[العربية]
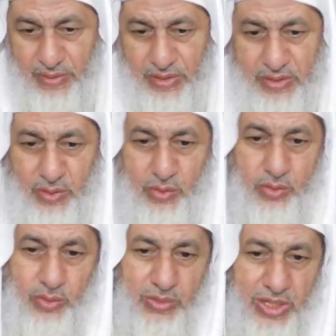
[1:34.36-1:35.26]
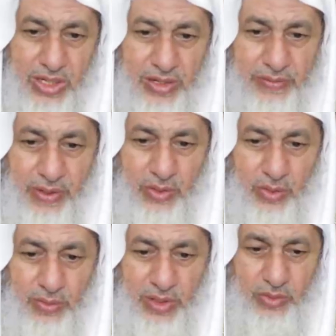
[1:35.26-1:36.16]
إذا كنتم جهلة
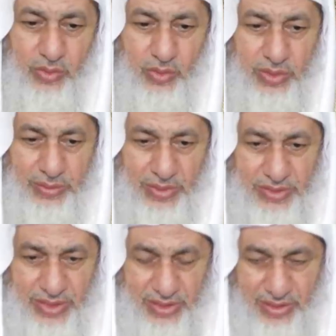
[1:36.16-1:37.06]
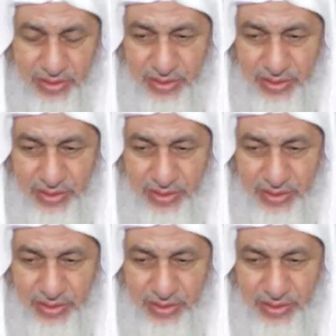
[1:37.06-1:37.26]
فأنتم معذورون بالجهل